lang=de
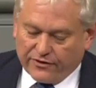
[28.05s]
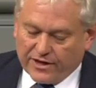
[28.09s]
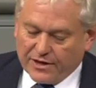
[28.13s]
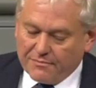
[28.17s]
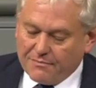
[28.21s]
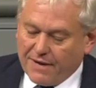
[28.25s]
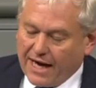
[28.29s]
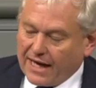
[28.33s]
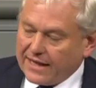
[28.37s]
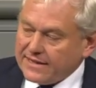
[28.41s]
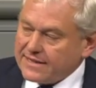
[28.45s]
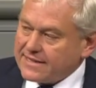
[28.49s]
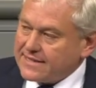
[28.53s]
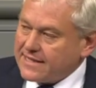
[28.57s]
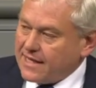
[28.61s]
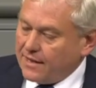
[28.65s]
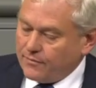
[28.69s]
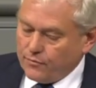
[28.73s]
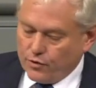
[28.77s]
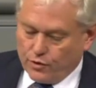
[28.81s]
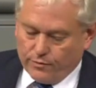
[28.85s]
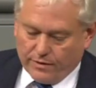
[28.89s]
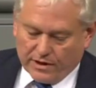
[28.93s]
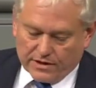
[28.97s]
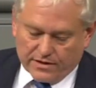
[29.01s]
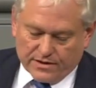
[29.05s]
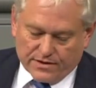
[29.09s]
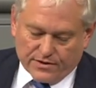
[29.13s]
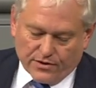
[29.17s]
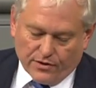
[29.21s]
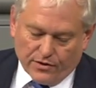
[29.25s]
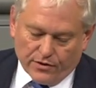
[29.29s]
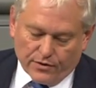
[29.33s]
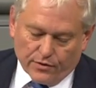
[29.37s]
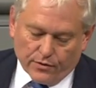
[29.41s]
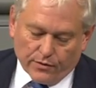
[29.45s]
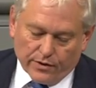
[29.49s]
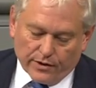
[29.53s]
gemeinsamen
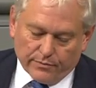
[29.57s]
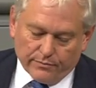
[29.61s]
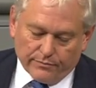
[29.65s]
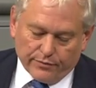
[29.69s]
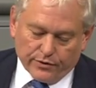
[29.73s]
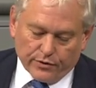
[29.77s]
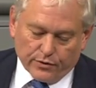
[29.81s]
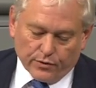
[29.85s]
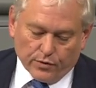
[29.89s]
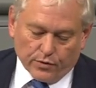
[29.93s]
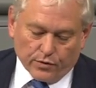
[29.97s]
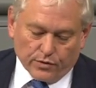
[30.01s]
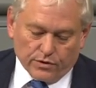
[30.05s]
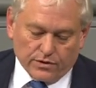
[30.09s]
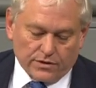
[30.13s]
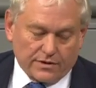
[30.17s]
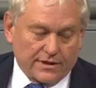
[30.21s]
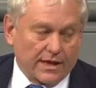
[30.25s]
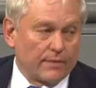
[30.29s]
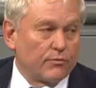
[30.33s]
Überzeugungen beruht.